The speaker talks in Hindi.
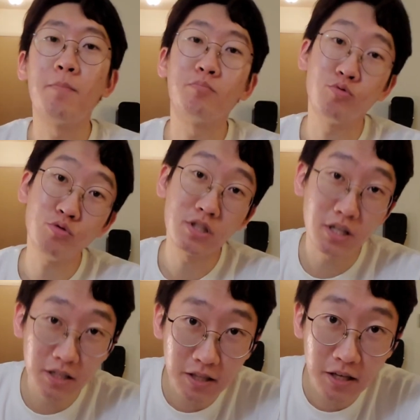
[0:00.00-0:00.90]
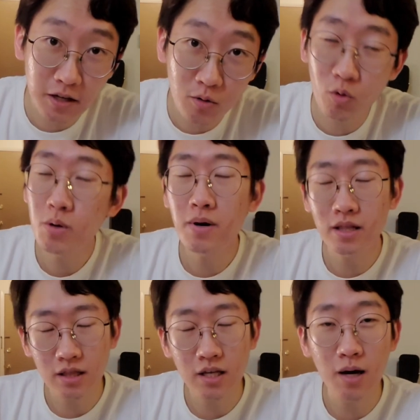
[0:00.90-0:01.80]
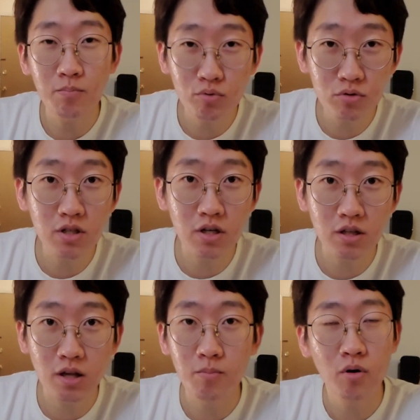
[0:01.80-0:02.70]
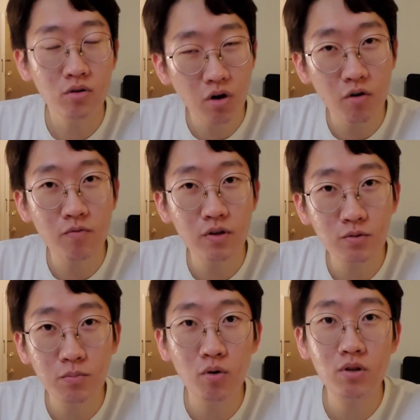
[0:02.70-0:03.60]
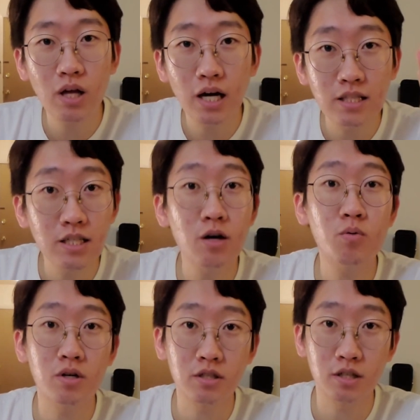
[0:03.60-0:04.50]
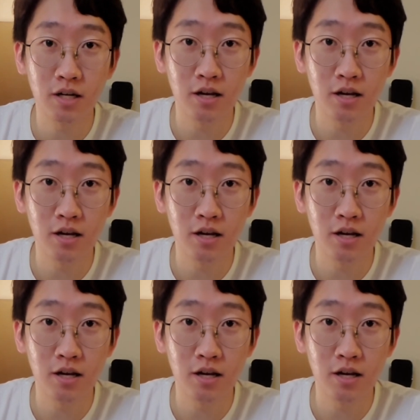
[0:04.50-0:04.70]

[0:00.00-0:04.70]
आप पूछ सकते हैं कोई बात नहीं आप पूछ सकते हैं बहुत ऑब्वियस बहुत अच्छा क्वेश्चन